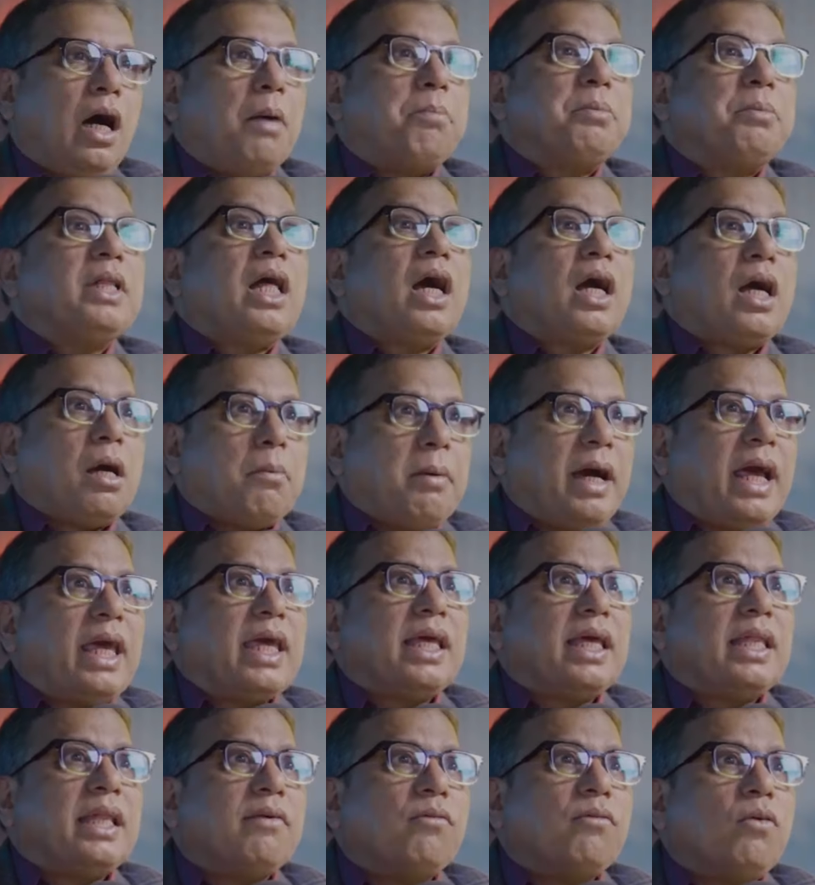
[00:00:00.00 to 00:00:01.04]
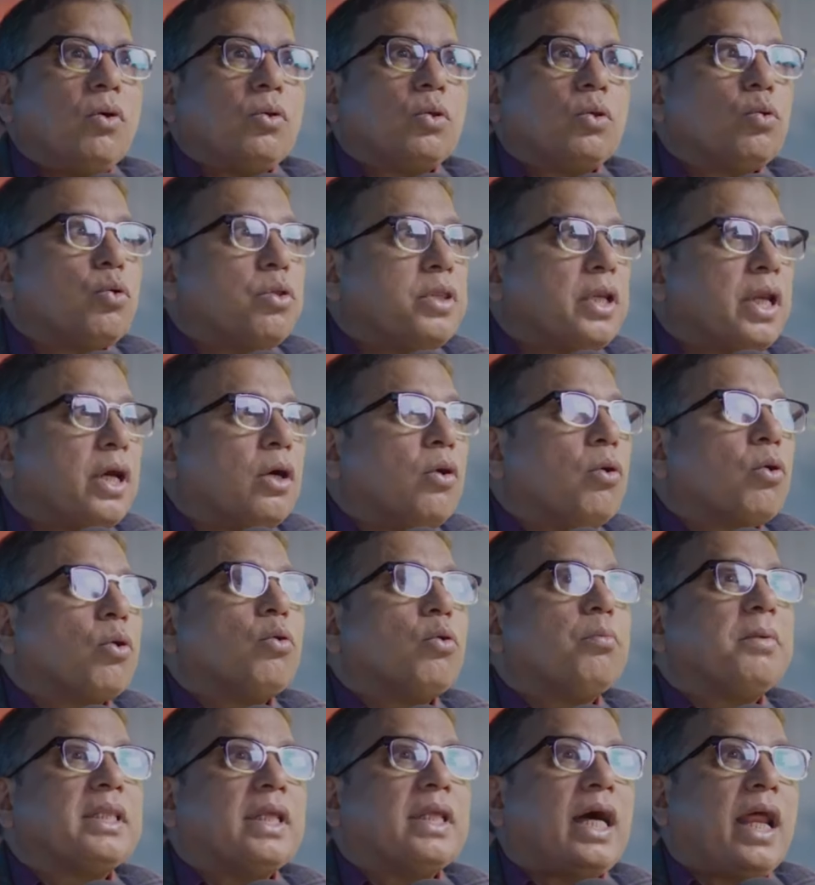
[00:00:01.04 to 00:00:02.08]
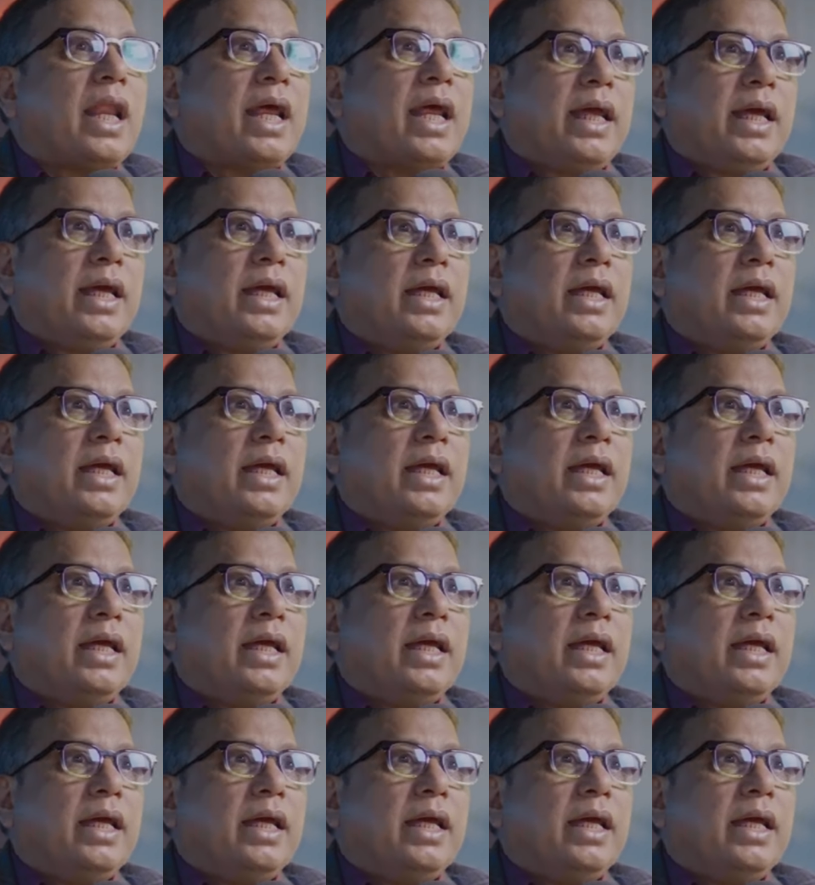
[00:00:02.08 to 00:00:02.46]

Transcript: अपना कमाएंगे ना वो दूसरे को क्यों बता रहे